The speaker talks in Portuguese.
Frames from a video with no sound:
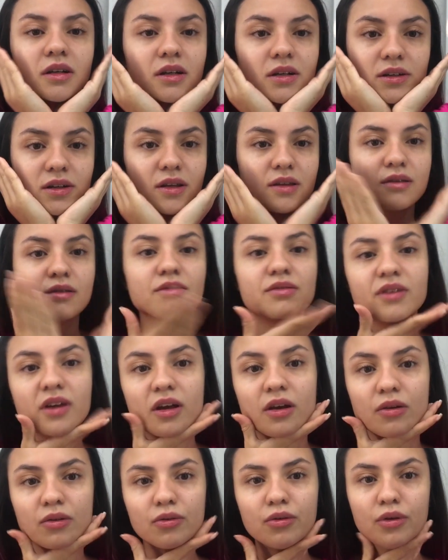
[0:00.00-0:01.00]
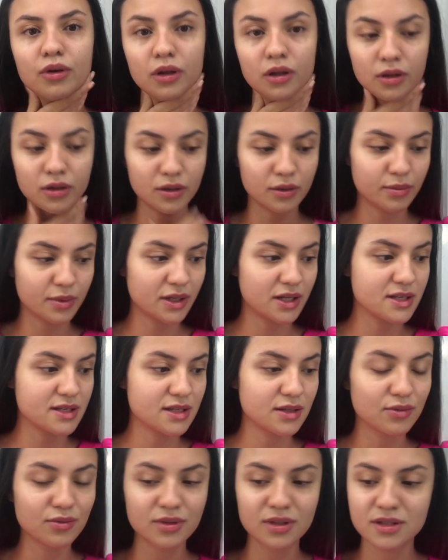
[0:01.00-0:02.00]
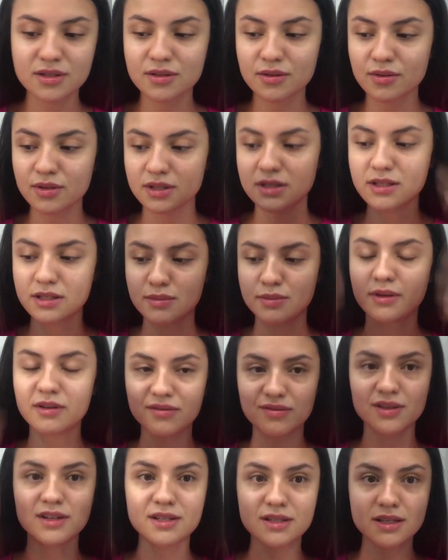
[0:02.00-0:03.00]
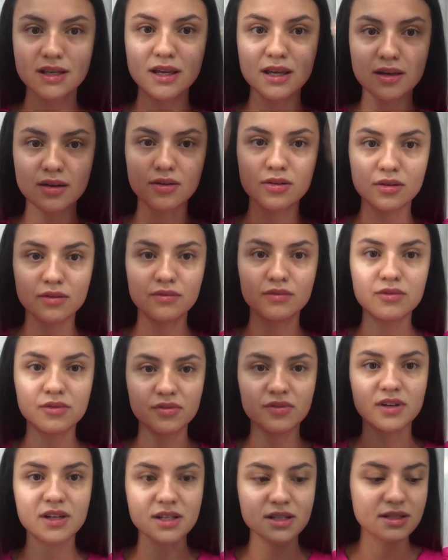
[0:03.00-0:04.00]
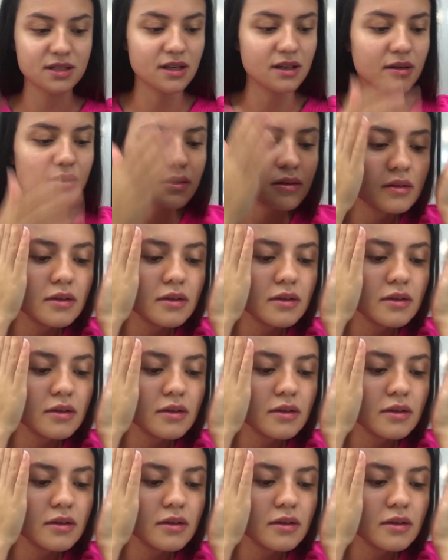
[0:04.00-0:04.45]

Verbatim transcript: Que se eu ficar enrolando, aparecem outras coisas pra fazer e eu não vou fazer.